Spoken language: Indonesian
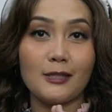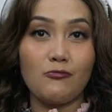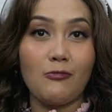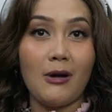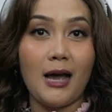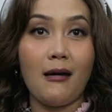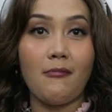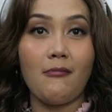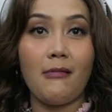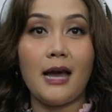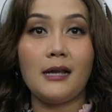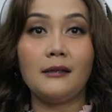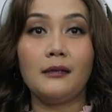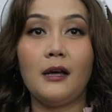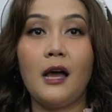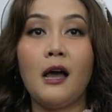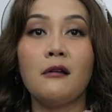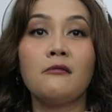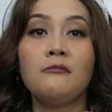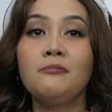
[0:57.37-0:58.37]
semua
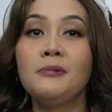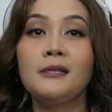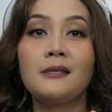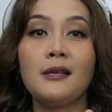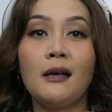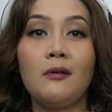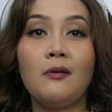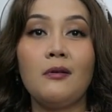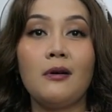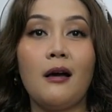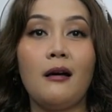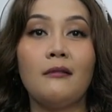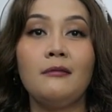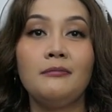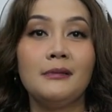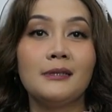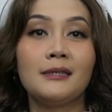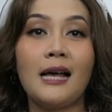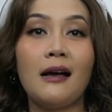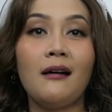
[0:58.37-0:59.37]
aman aku bisa kok
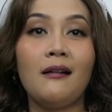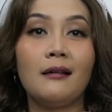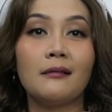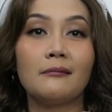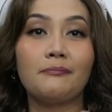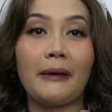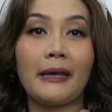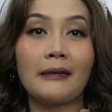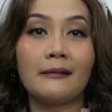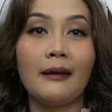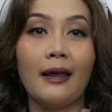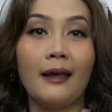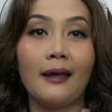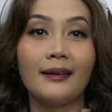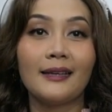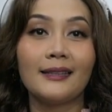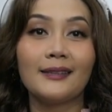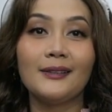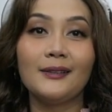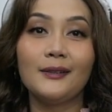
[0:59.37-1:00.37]
aku bisa kok
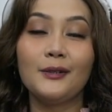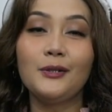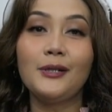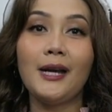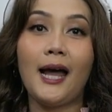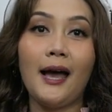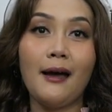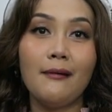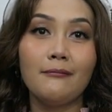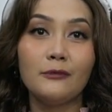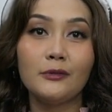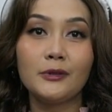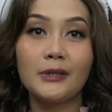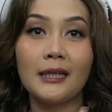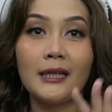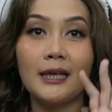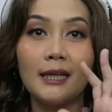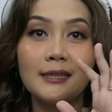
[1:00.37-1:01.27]
pede gitu udah mudik